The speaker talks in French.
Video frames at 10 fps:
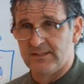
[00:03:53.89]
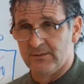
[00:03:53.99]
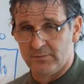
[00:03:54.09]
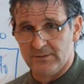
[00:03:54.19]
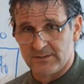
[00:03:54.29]

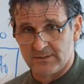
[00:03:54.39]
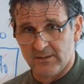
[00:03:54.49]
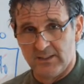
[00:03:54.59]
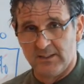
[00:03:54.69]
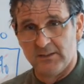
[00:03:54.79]
calculait
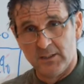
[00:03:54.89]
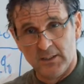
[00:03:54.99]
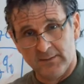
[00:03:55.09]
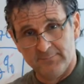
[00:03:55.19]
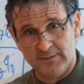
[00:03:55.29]
ça en
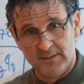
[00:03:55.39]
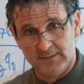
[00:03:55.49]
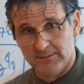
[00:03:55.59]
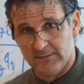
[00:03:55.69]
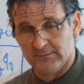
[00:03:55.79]
homme
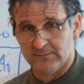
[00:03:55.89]
année,